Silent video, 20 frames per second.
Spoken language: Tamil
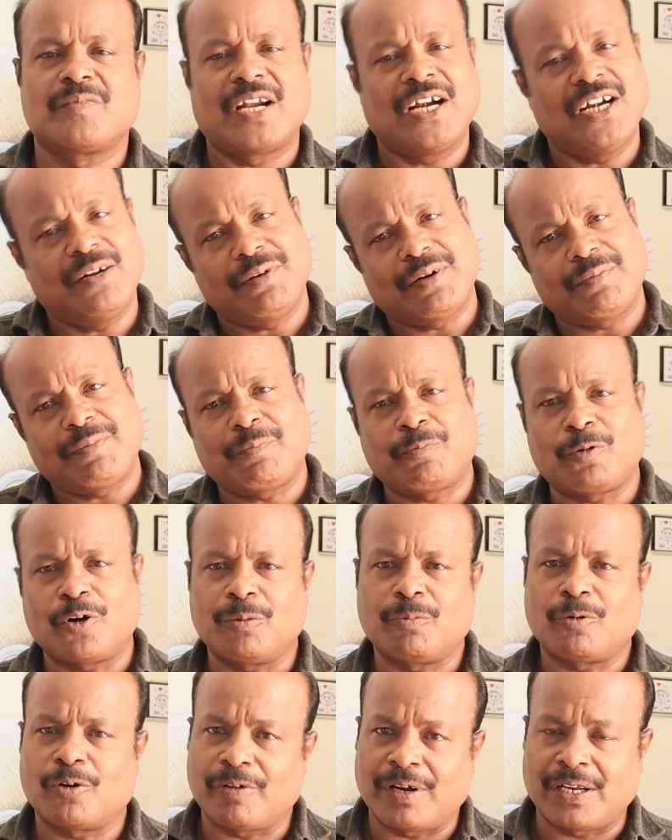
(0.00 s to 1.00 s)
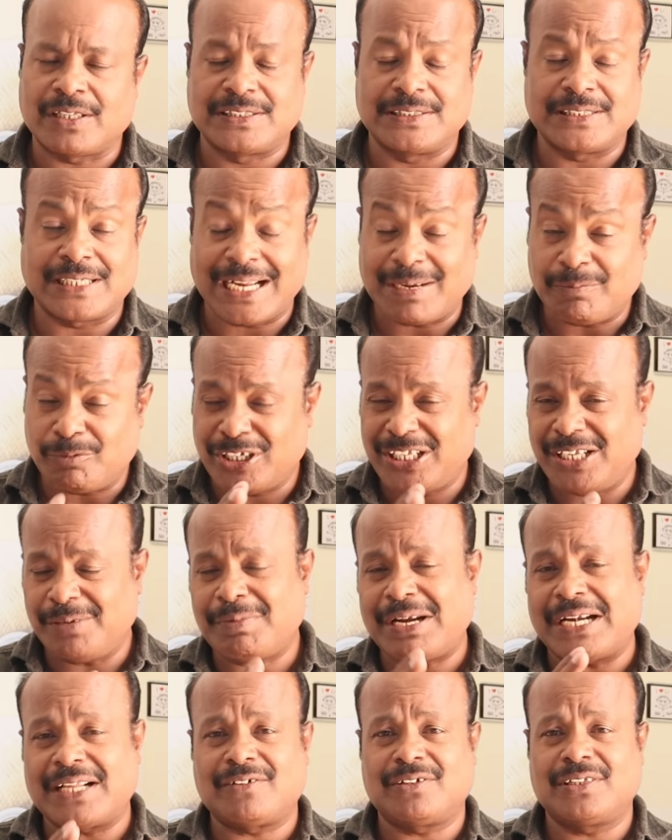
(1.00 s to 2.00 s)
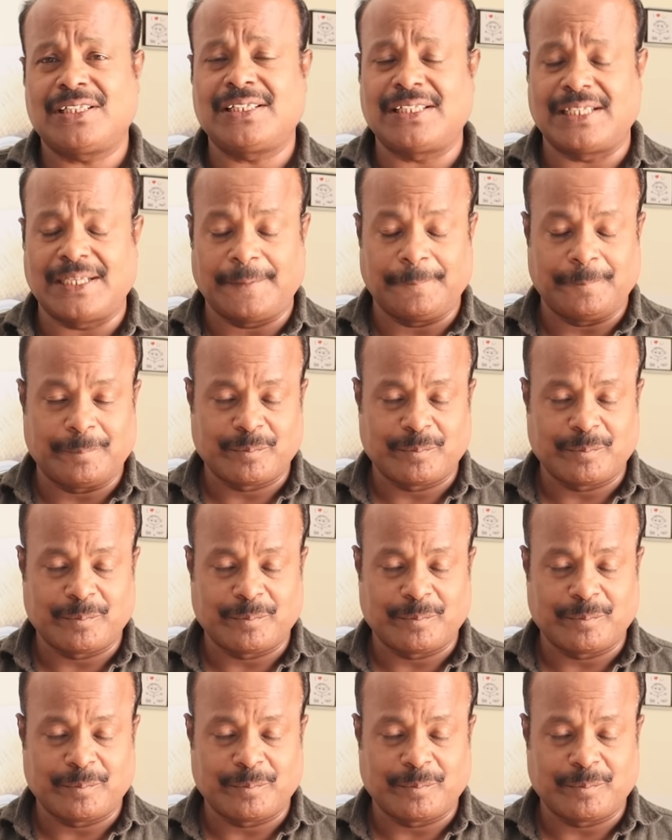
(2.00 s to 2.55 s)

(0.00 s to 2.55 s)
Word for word: ரெண்டு பேருமே போட்டி போட்டு வேலை செஞ்சுருக்காங்க முக்கியமாக எனக்கு வந்து இந்த